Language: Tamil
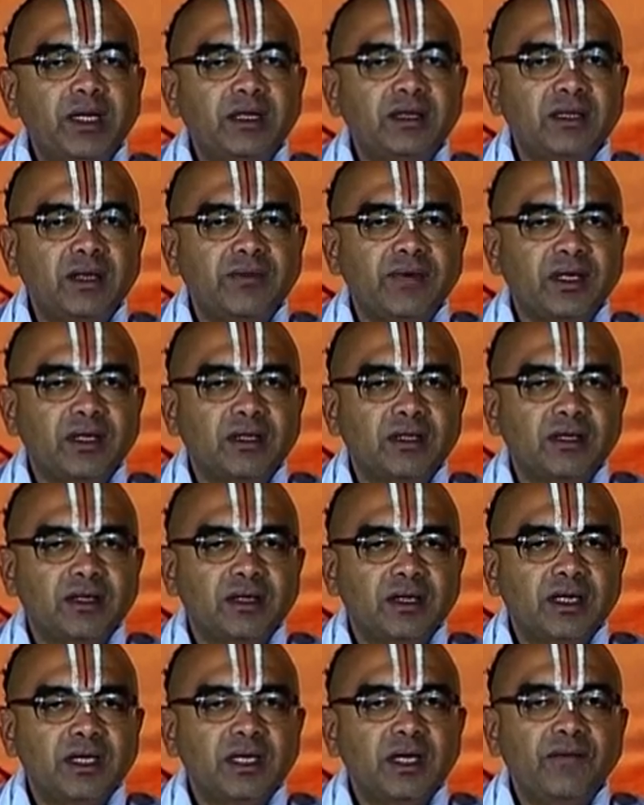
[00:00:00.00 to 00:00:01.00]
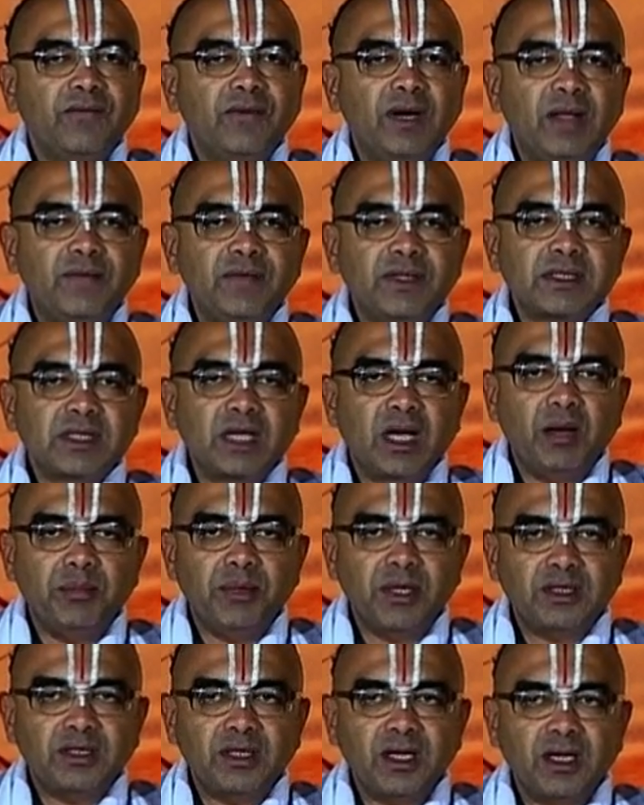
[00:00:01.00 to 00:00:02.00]
படித்தவன் எவ்வளவு
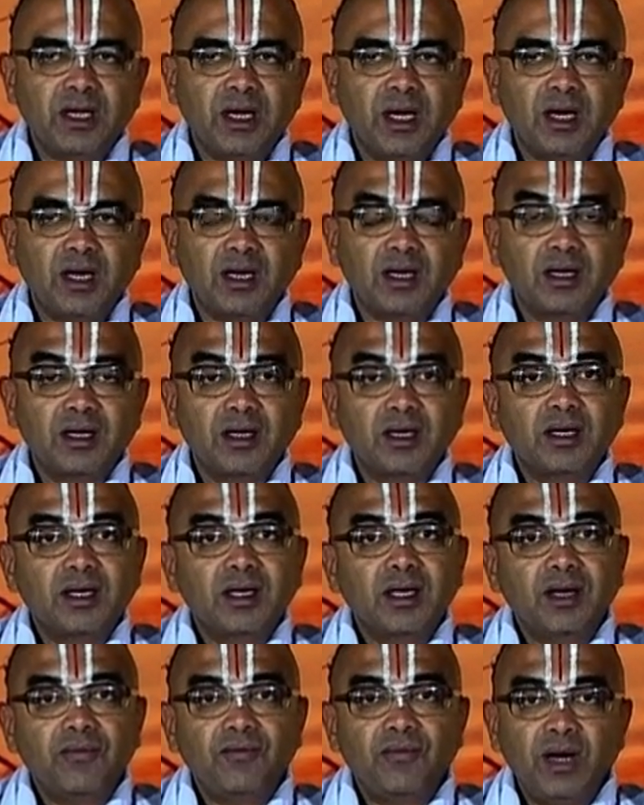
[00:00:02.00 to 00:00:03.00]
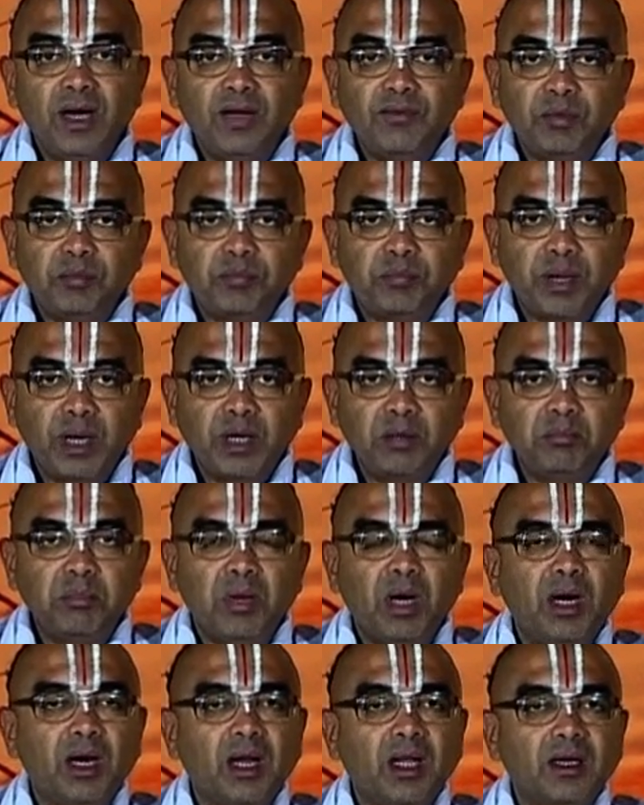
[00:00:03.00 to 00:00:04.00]
சாமர்த்தியக்காரன் எவ்வளவு
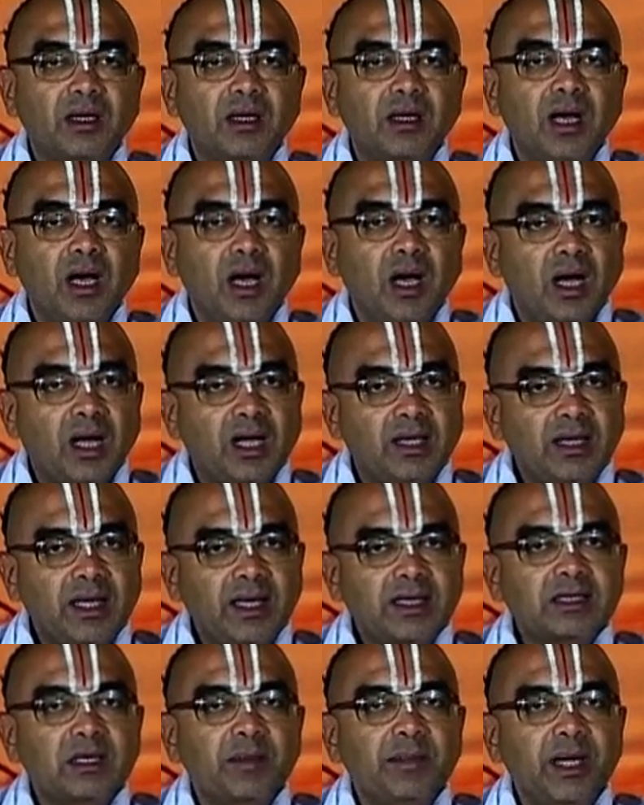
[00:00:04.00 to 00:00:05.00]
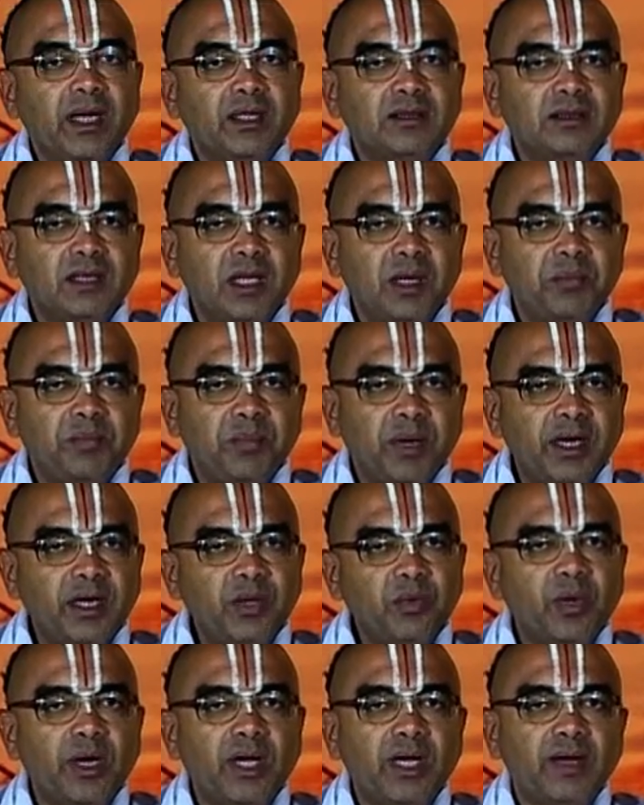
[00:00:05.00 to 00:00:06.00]
பண்பாளன் அதே சமயத்தில்
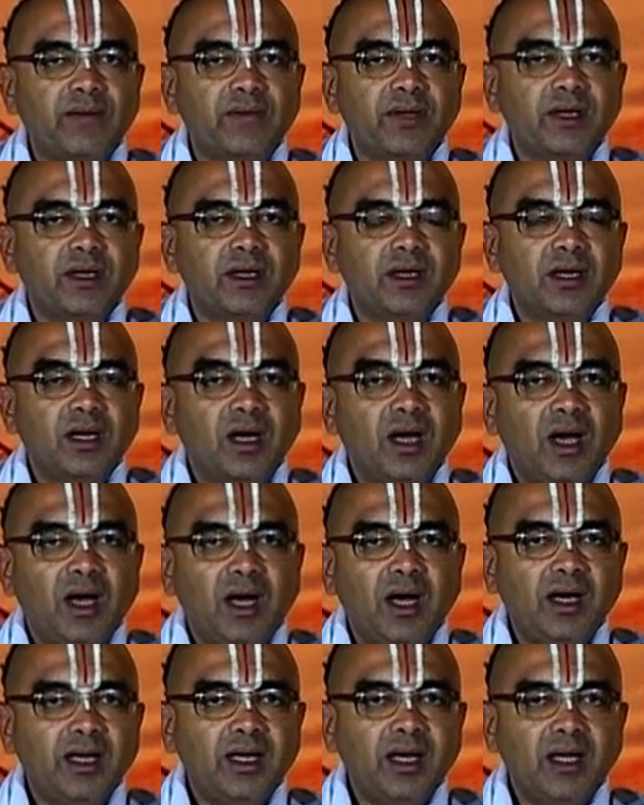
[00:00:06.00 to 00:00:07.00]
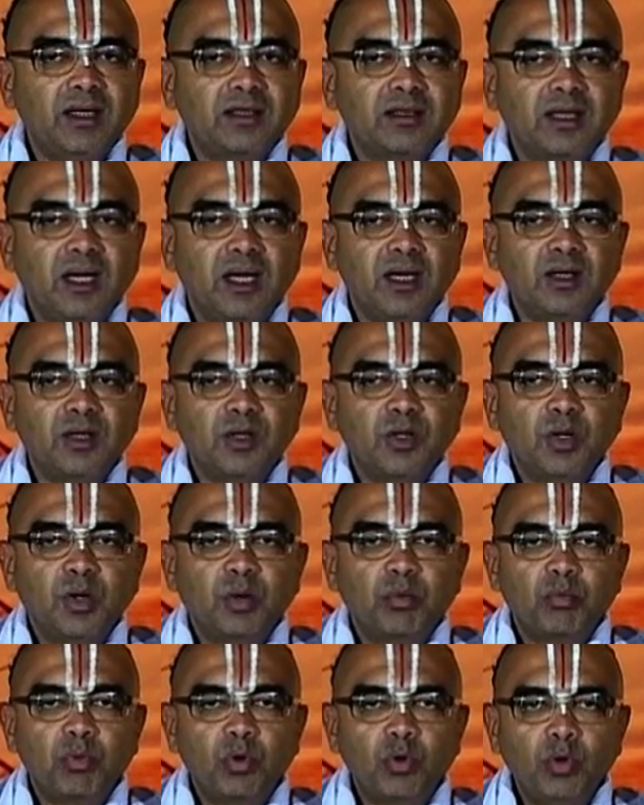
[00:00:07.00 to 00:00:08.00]
பணிவுடையவன் ஆகையால் தான்
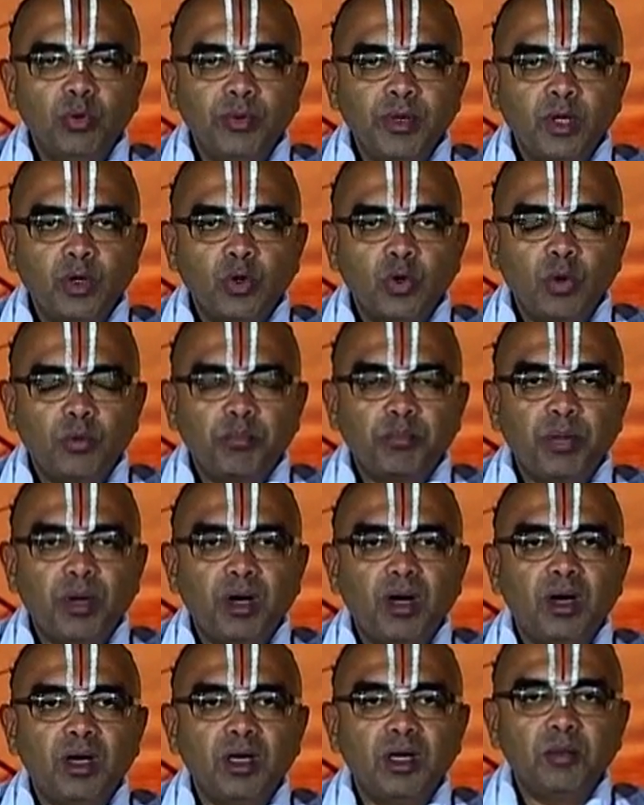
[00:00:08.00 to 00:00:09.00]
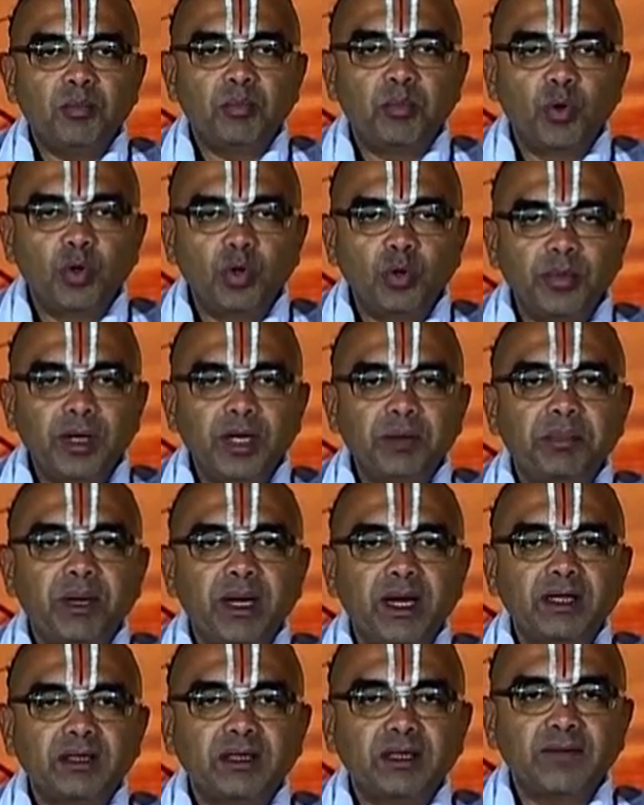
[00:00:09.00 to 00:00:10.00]
பூமி கொப்பான பொறுமை
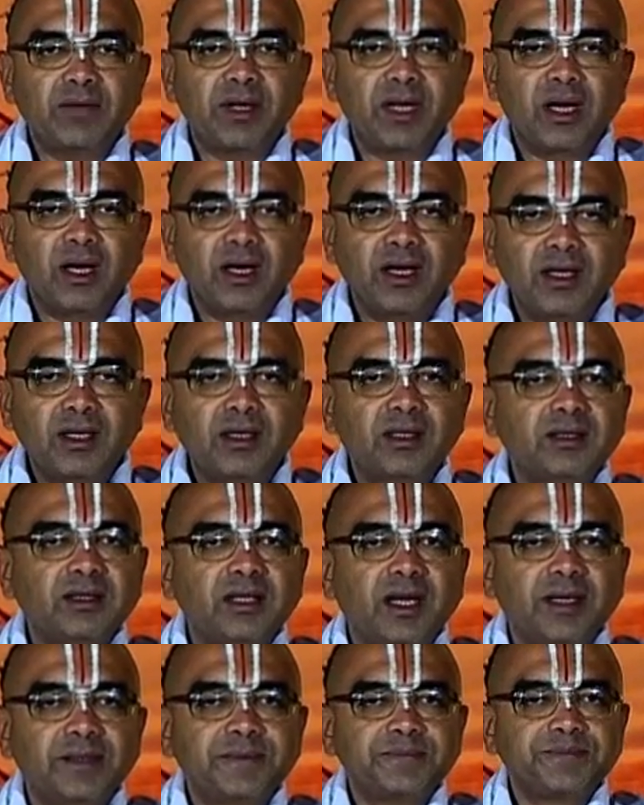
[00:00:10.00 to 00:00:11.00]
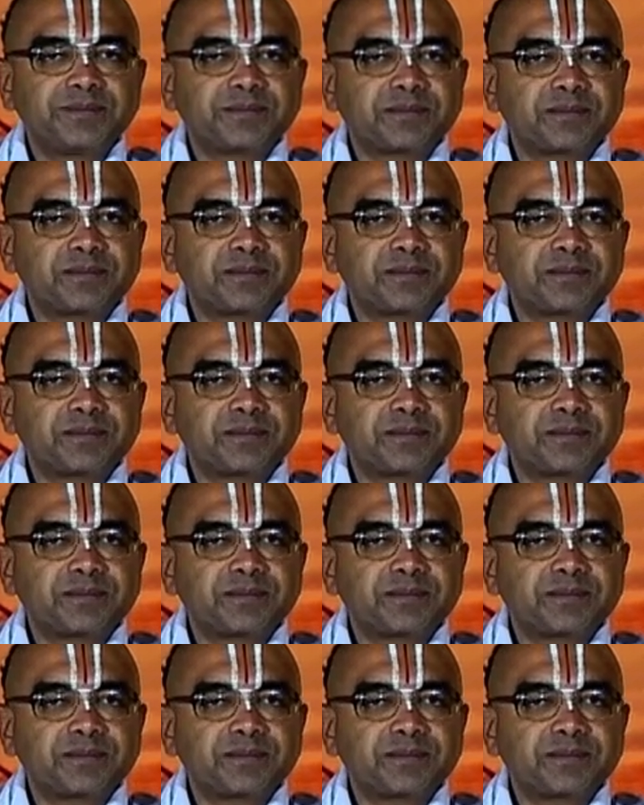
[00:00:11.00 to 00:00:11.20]
படைத்தவனாக இருந்தான்